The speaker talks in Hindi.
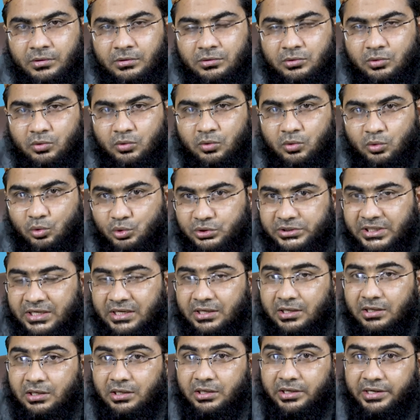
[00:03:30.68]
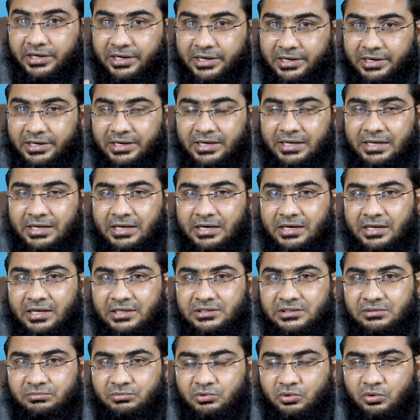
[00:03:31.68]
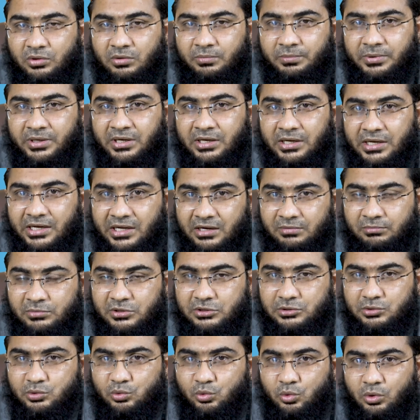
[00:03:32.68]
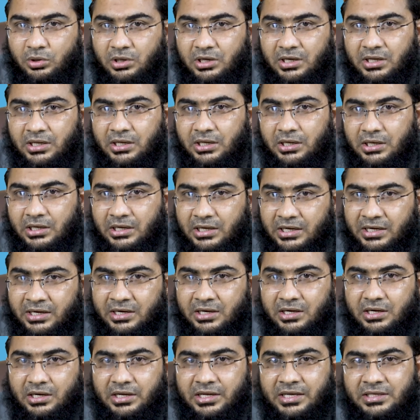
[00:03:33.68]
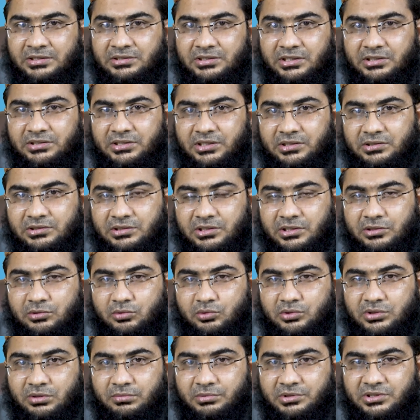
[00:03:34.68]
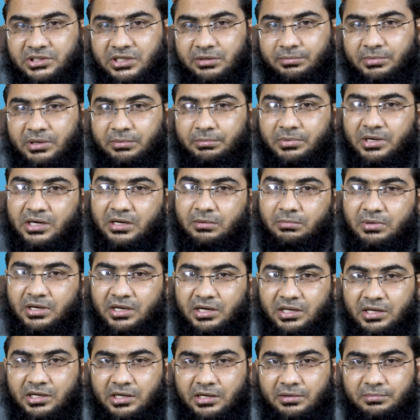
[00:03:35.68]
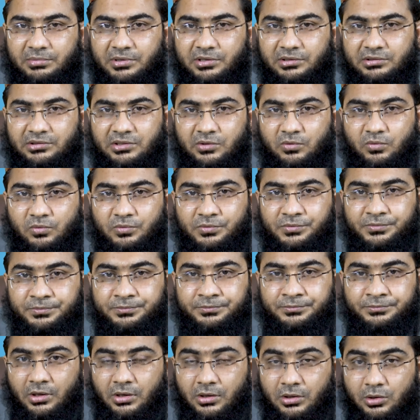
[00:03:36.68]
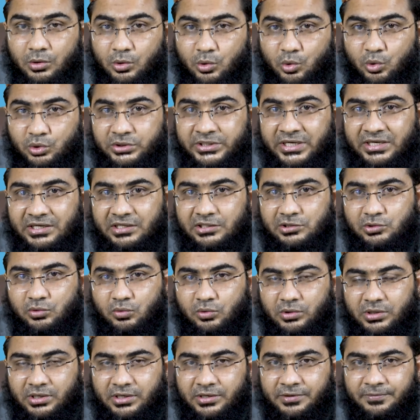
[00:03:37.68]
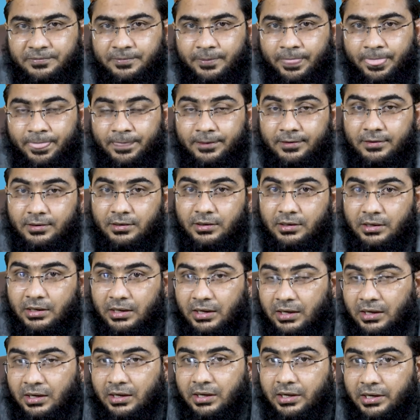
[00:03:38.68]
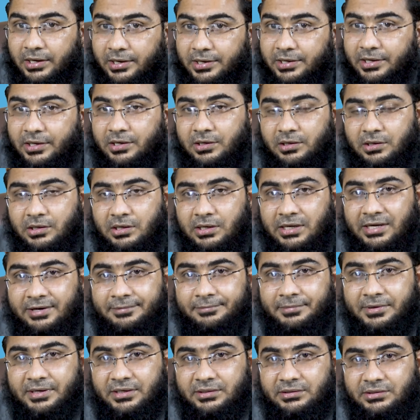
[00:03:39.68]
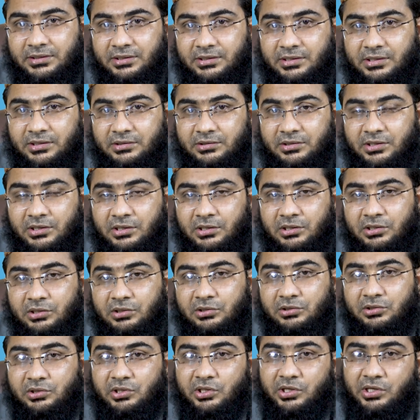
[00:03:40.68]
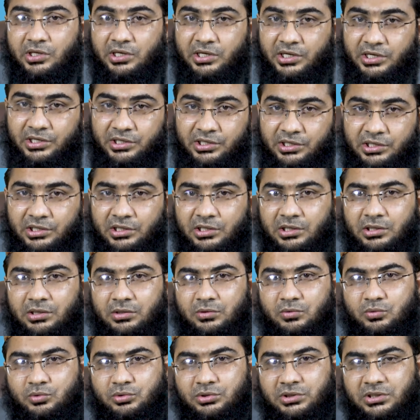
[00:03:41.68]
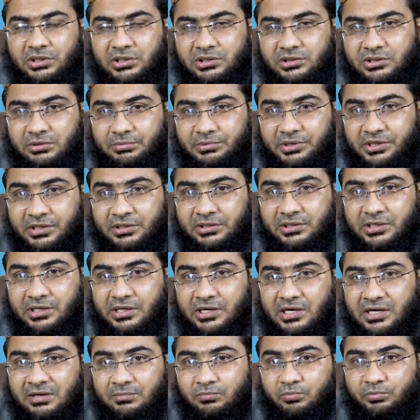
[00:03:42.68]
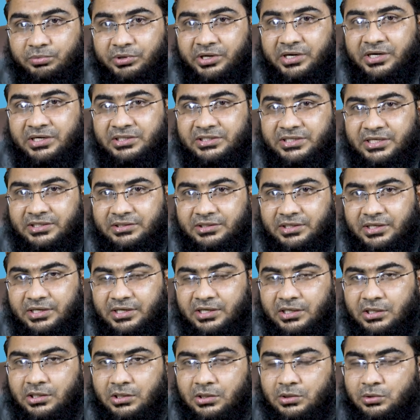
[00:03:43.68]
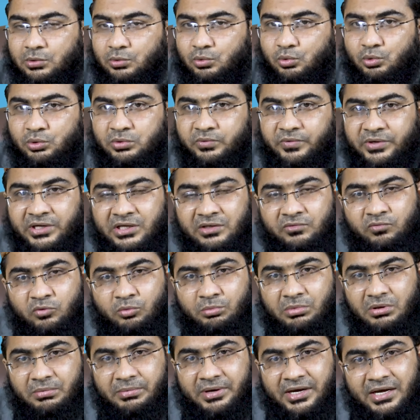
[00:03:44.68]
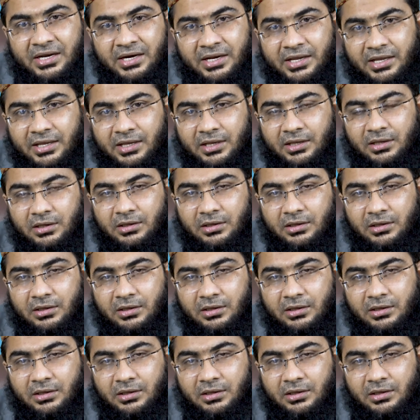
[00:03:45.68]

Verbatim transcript: तो रोज़ा रखना है लाजिम तौर पर हर मज़दूर ने हर ऐसे शख्स ने जो समझता है मैं बड़ा भारी काम करता हूँ रोज़ा नहीं छोड़ना हाँ अगर काम करते करते इंतहाई उसकी तबीयत ख़राब बिगड़ जाती है तो उस वक़्त वो बीमार है